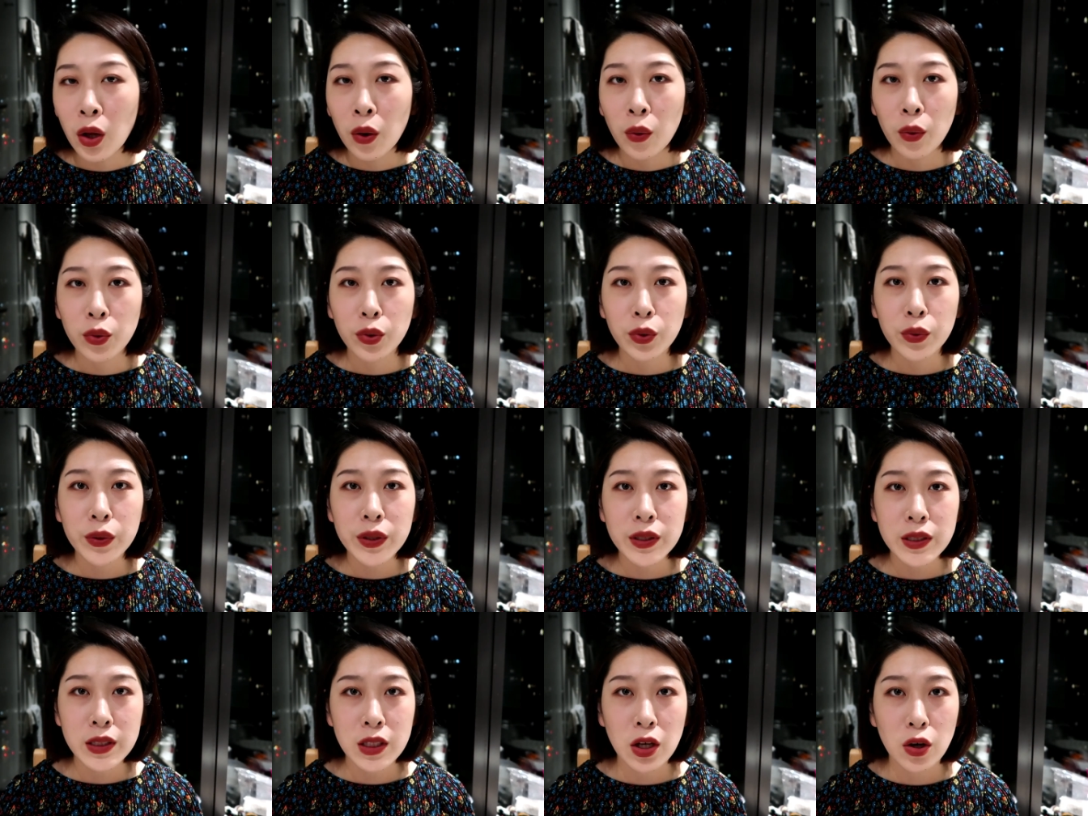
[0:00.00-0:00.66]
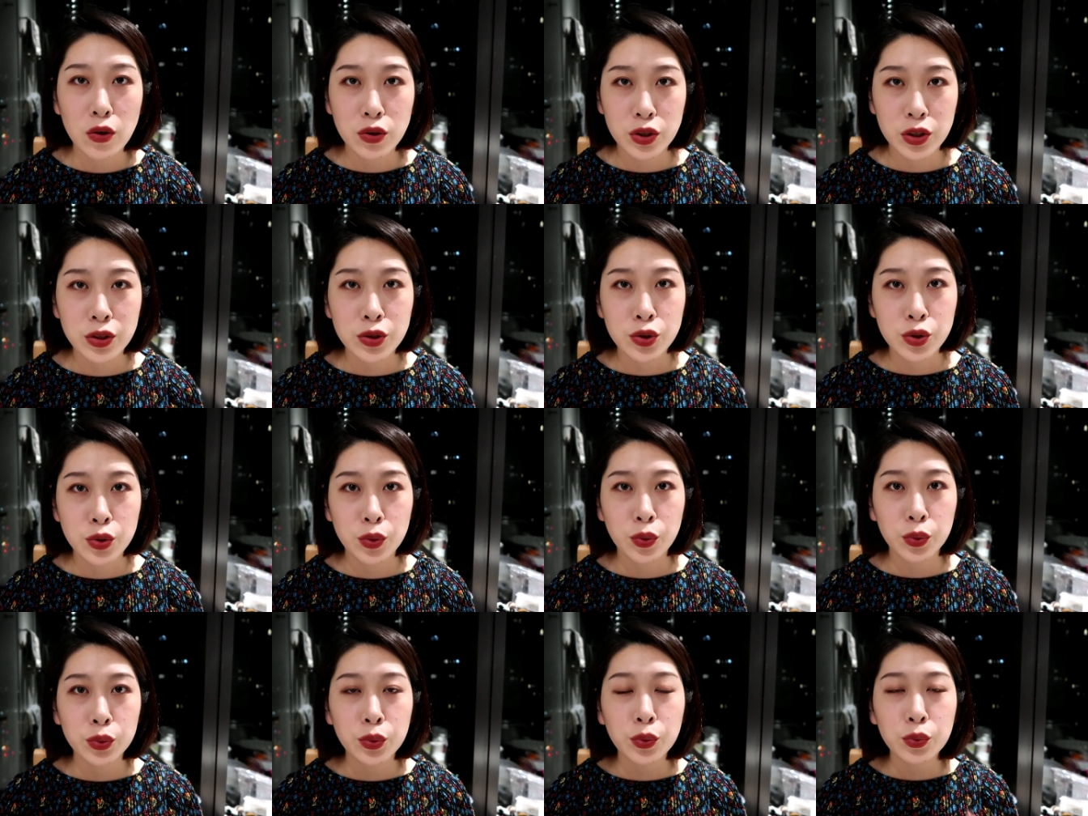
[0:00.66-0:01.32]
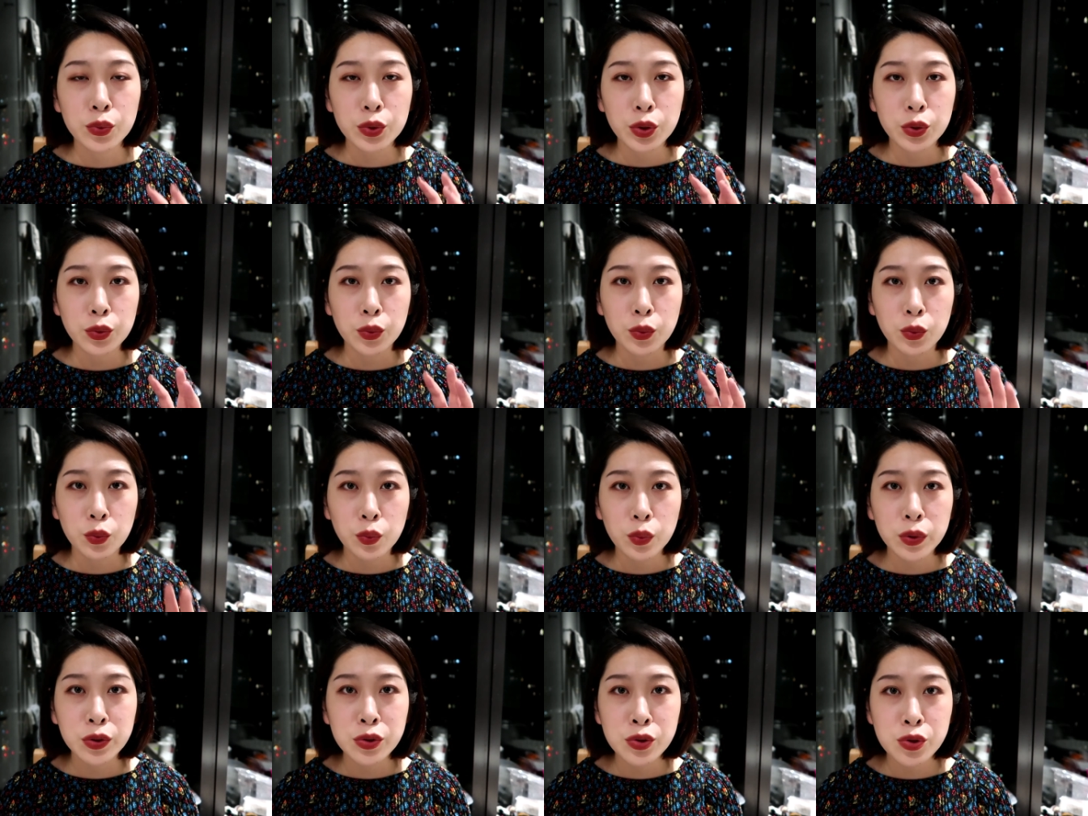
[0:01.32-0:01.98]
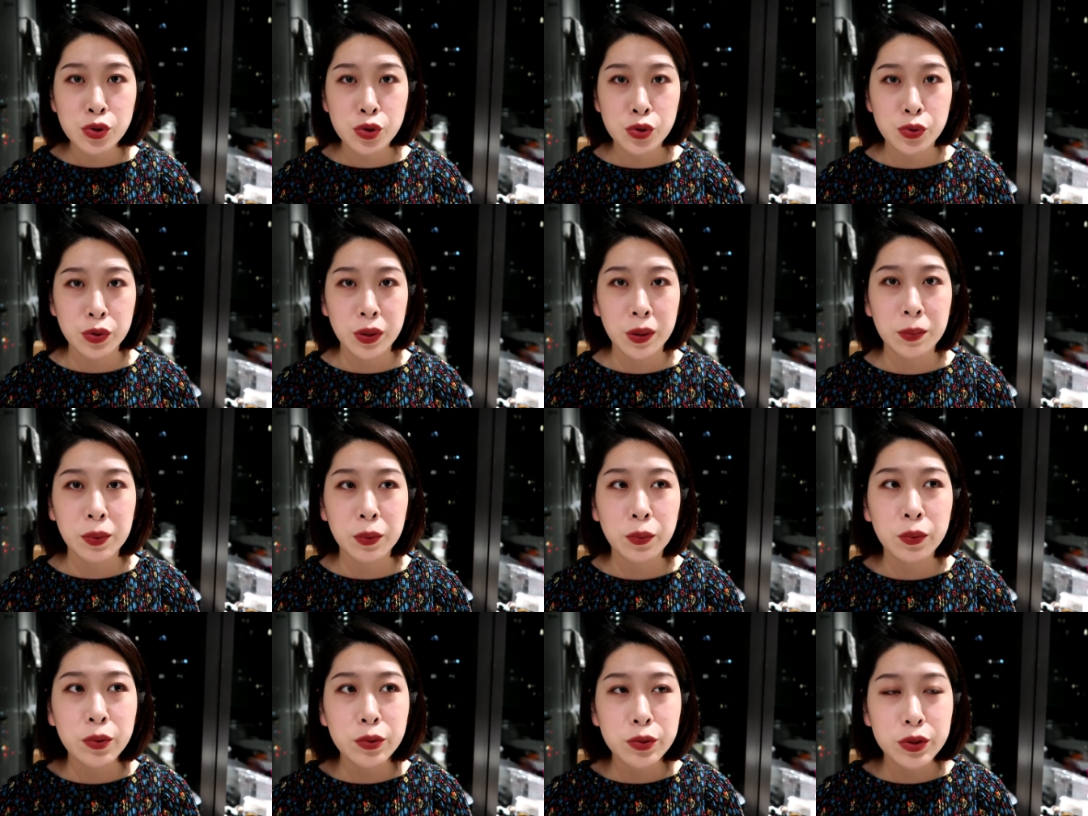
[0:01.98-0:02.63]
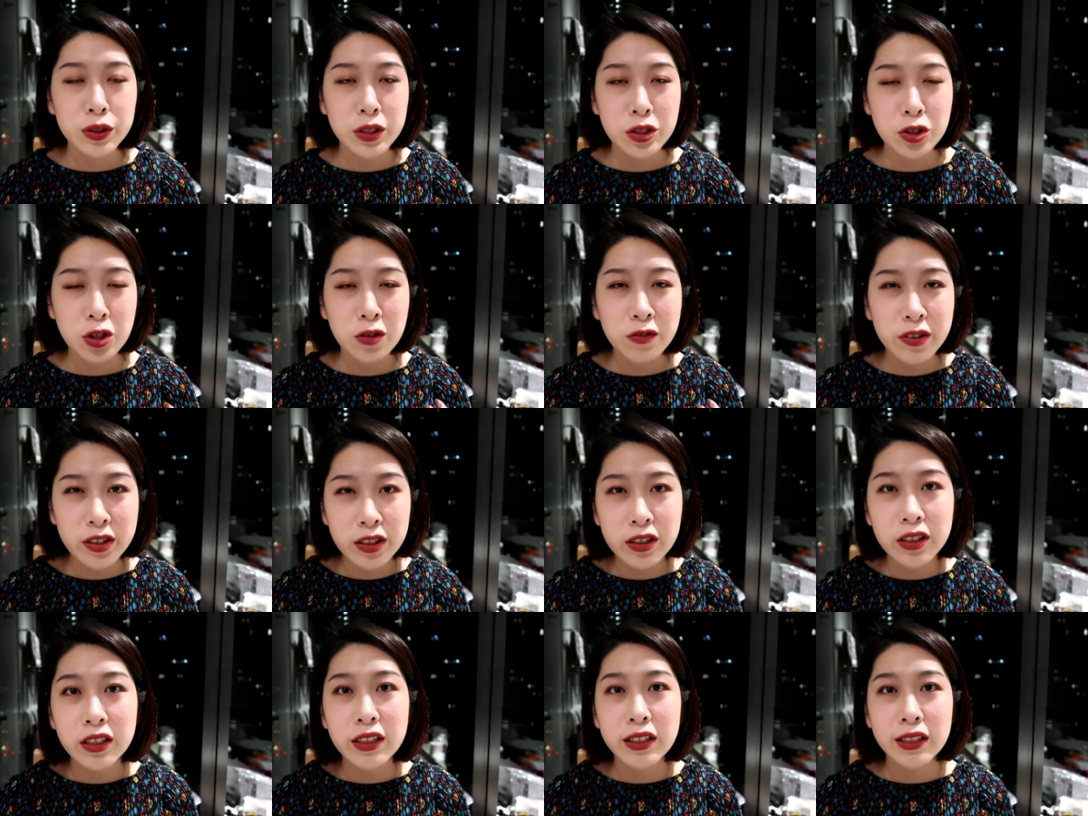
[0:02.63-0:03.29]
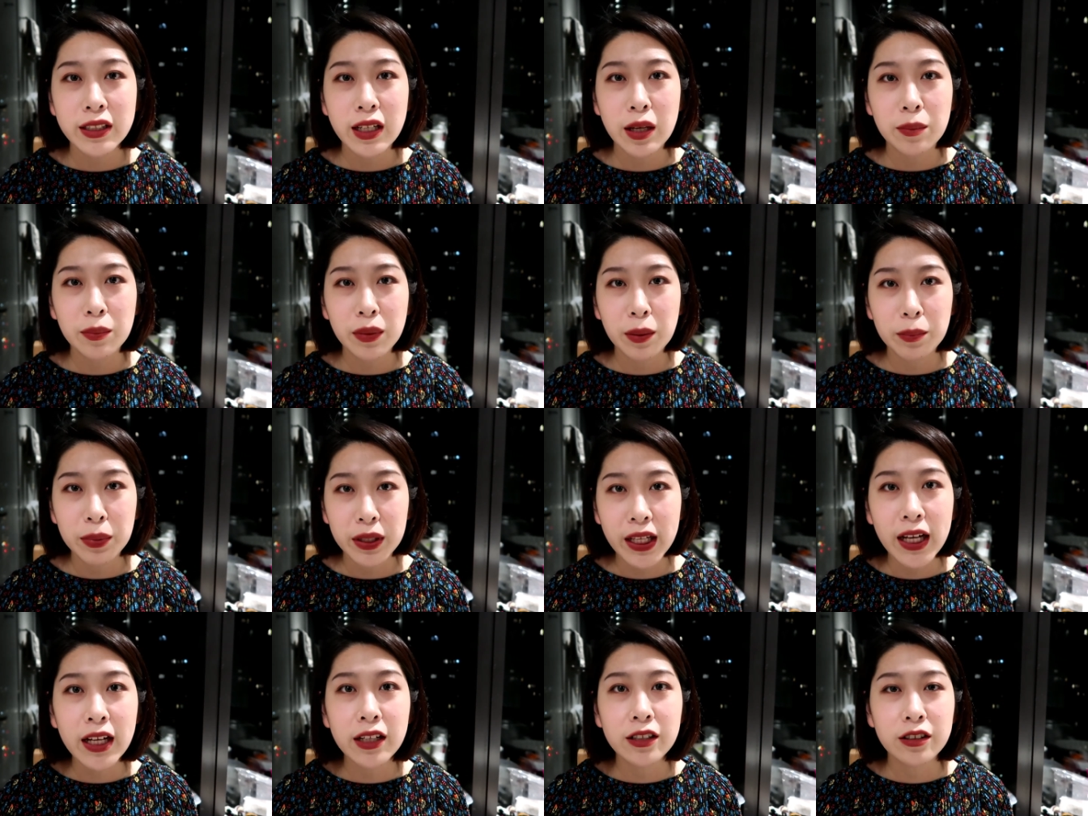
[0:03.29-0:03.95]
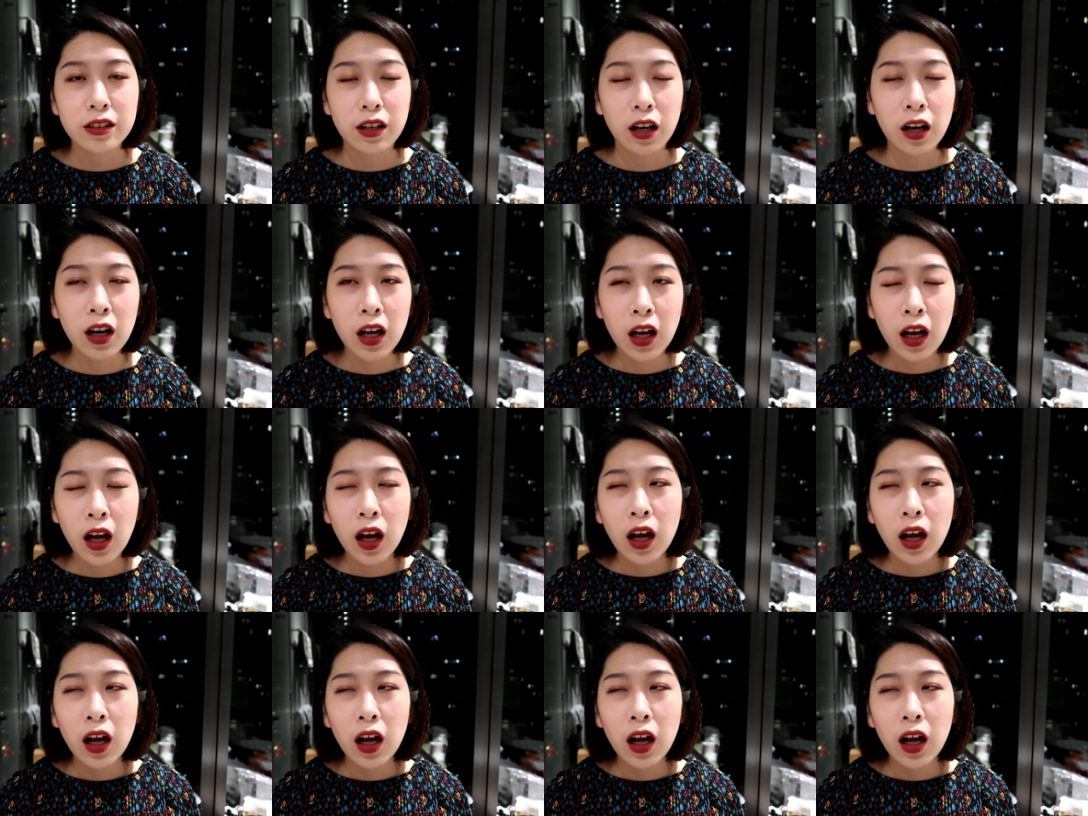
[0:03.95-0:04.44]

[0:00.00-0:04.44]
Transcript: 我就会早晨的时候用那种温水，比温水再稍微热一点吧，别太热，